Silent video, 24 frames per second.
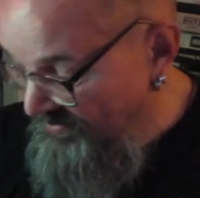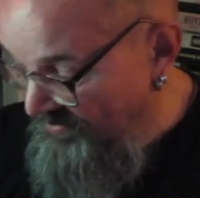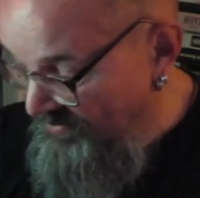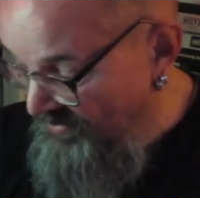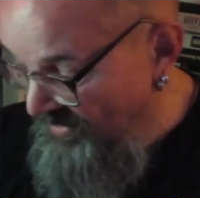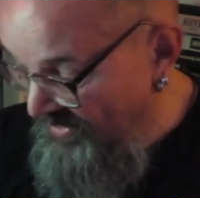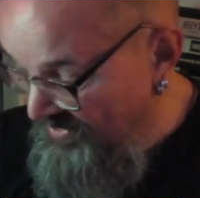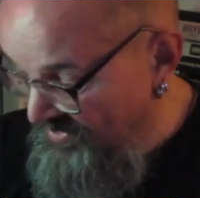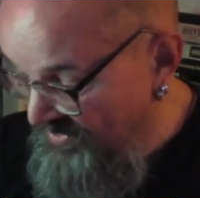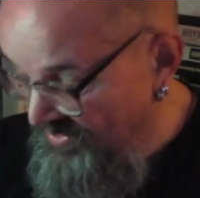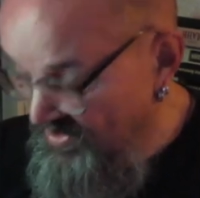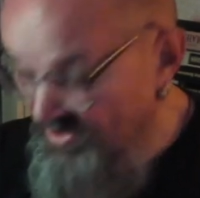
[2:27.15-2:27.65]

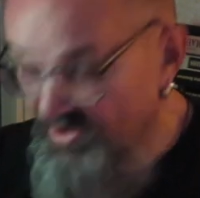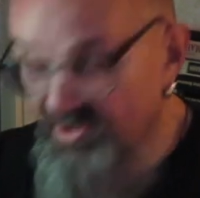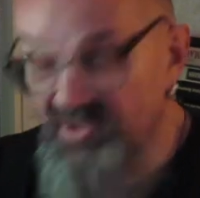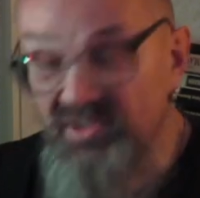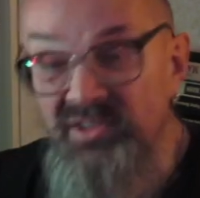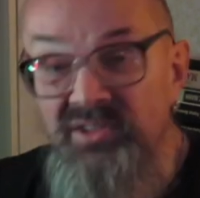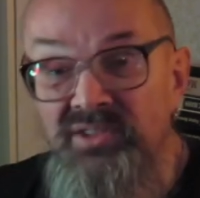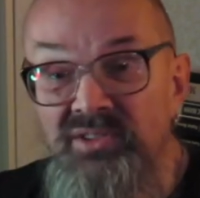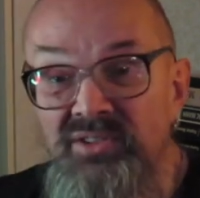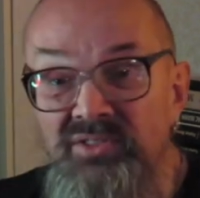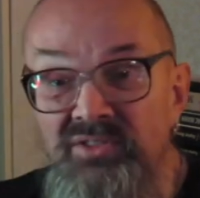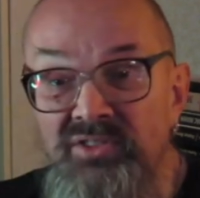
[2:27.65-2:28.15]

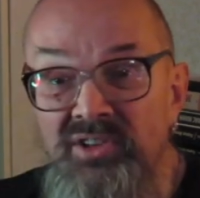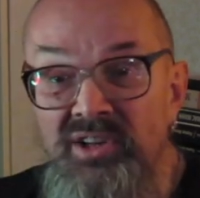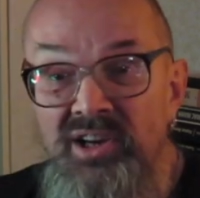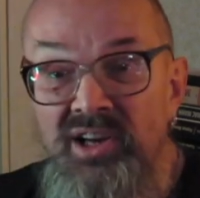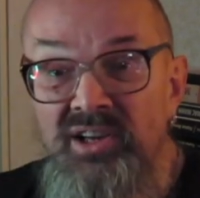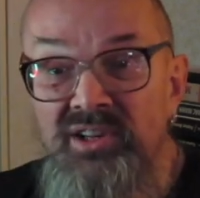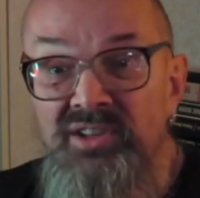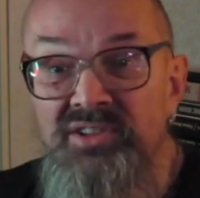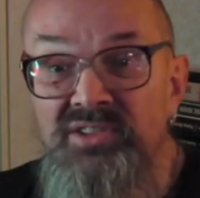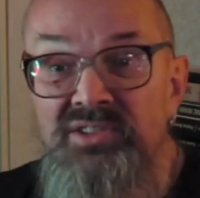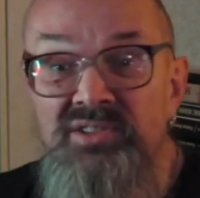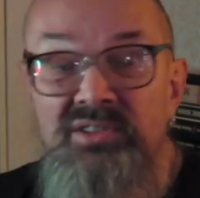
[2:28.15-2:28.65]
басист и
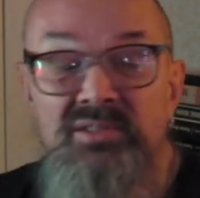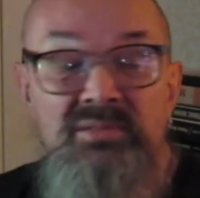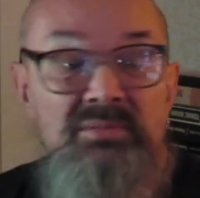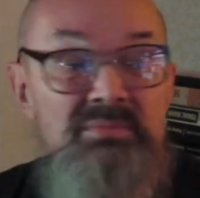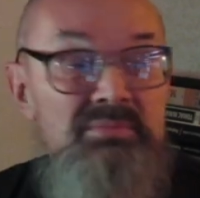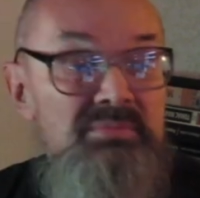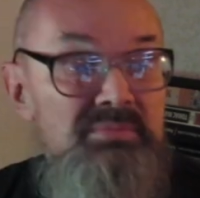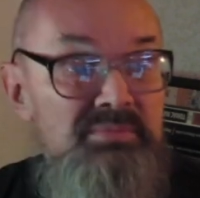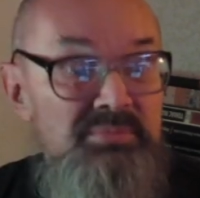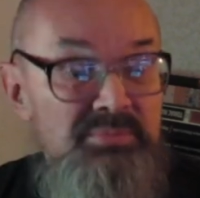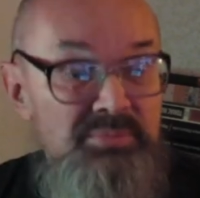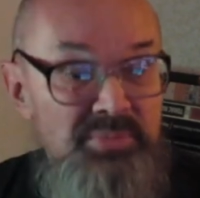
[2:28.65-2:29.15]
вокалист,
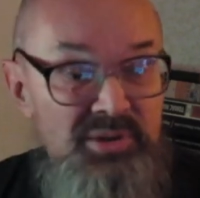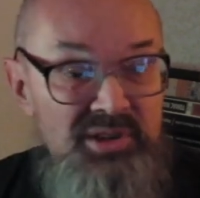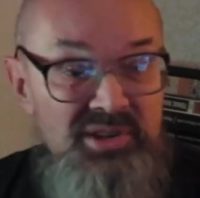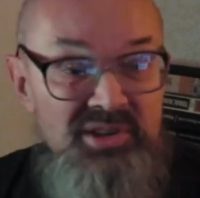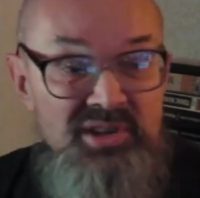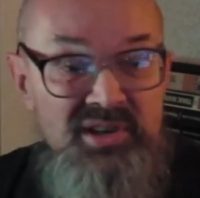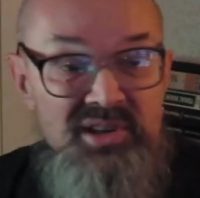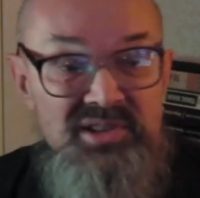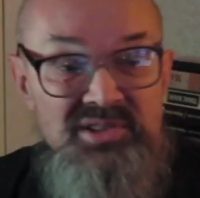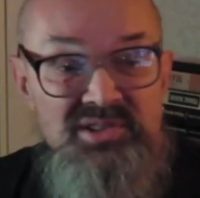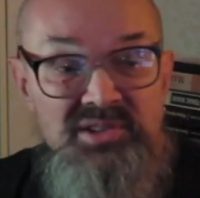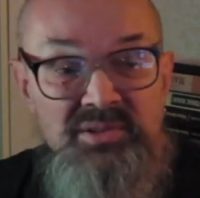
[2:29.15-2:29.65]

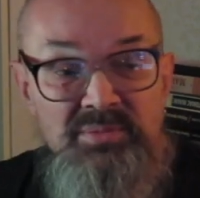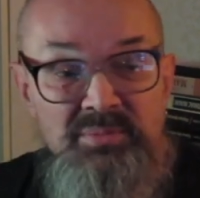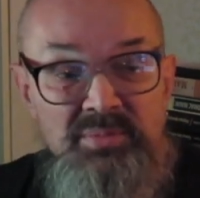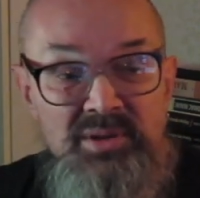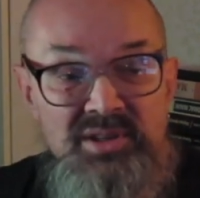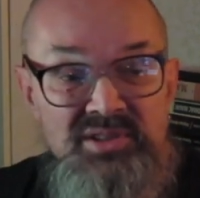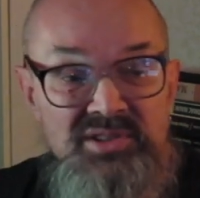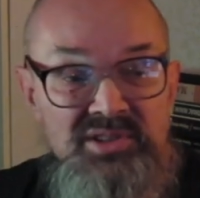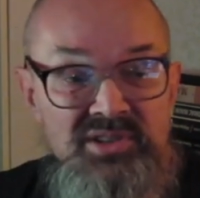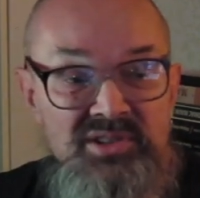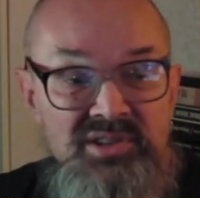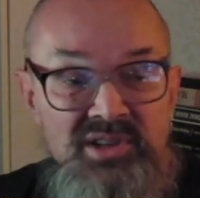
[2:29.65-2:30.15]
прекрасный
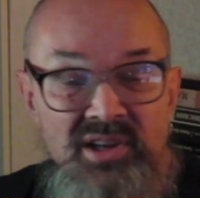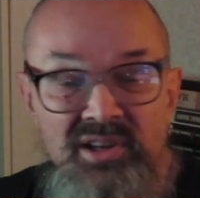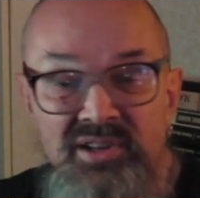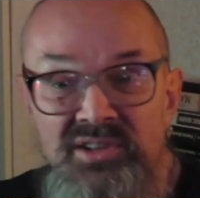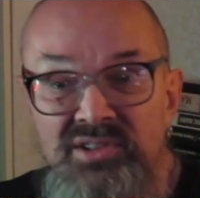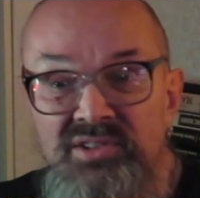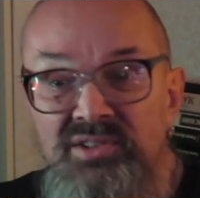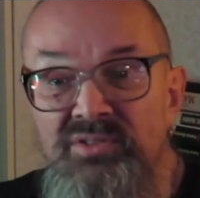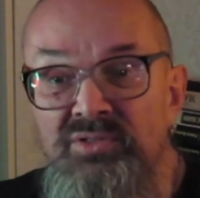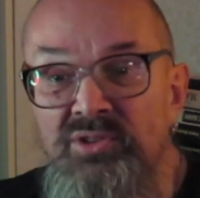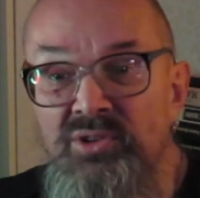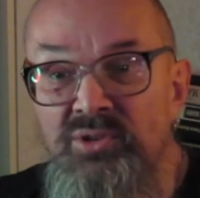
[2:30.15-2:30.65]

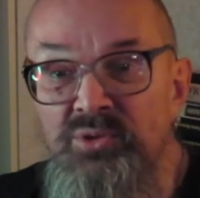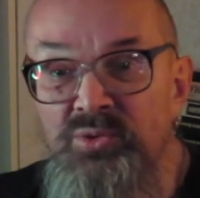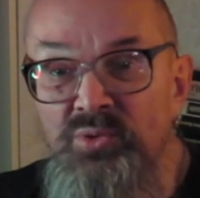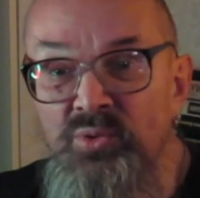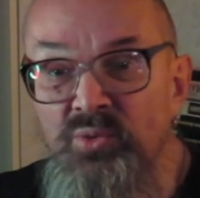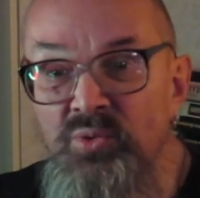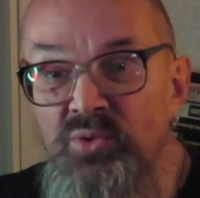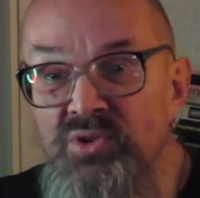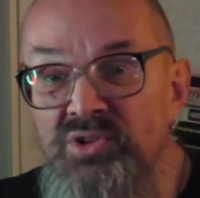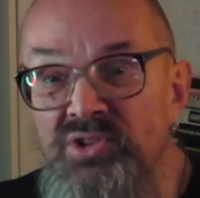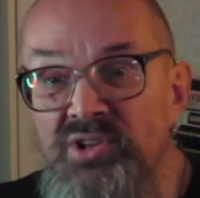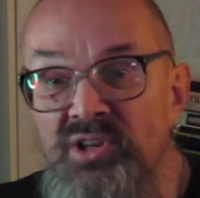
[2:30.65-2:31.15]
бас-гитарист,
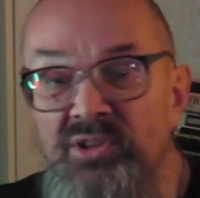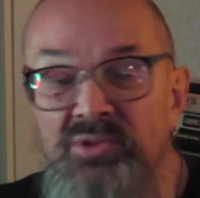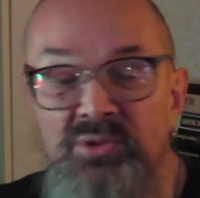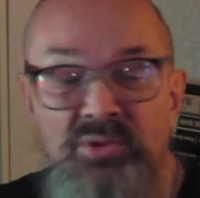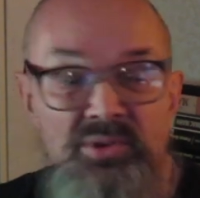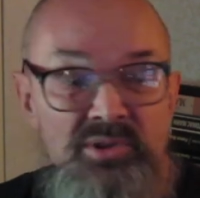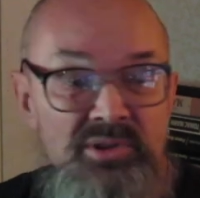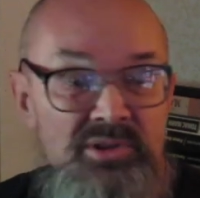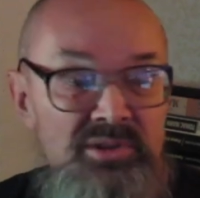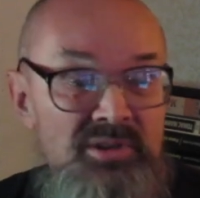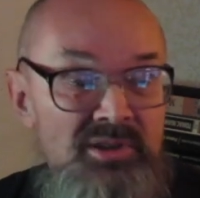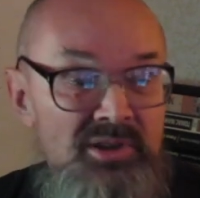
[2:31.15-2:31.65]
виртуоз,
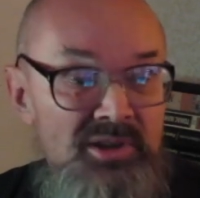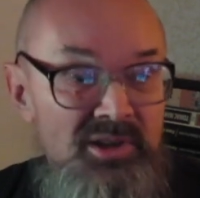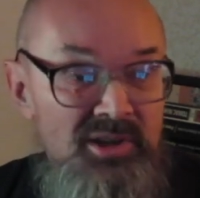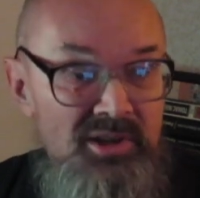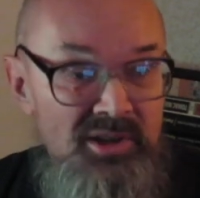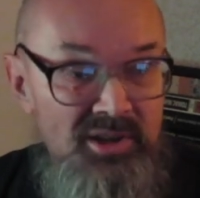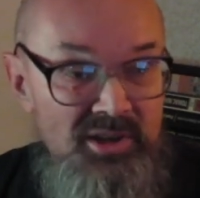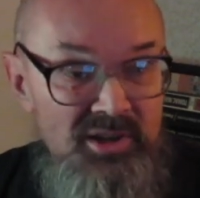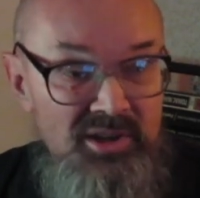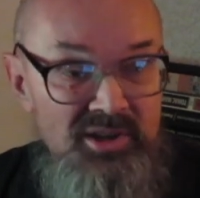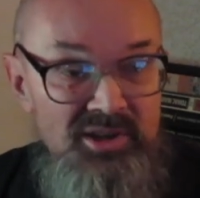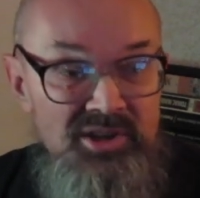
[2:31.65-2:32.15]
который
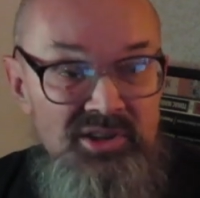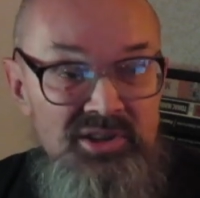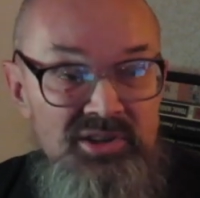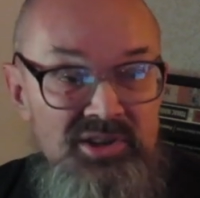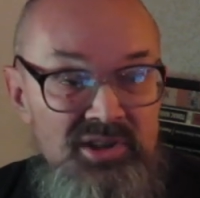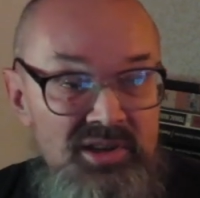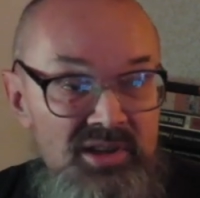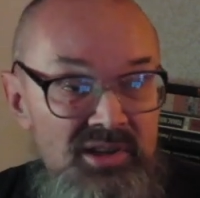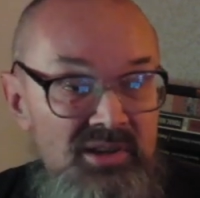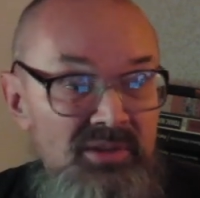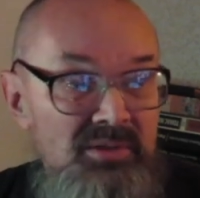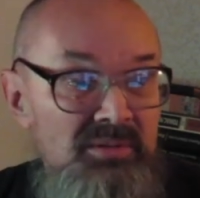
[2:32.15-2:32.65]

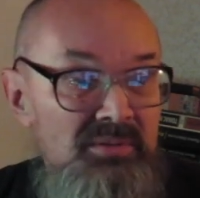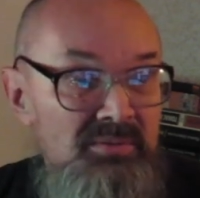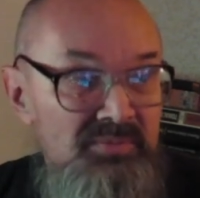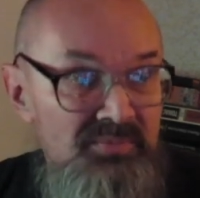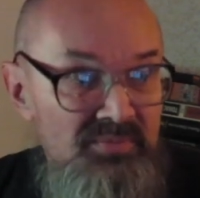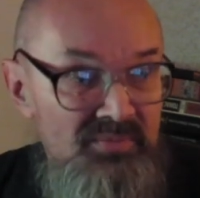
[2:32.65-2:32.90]
играл